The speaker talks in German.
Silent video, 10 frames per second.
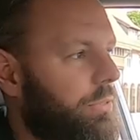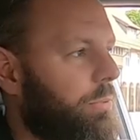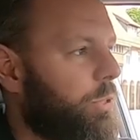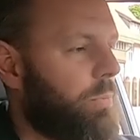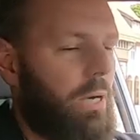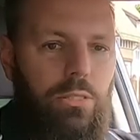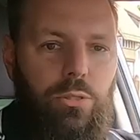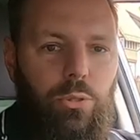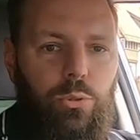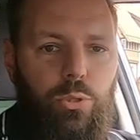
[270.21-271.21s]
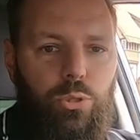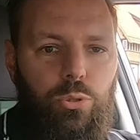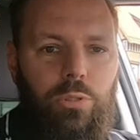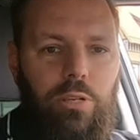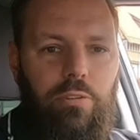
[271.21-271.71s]
es macht Spaß. Ich könnte noch
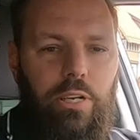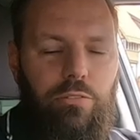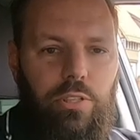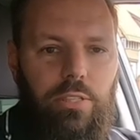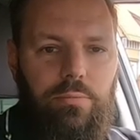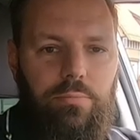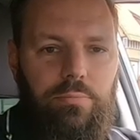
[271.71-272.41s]
stundenlang weiterfahren.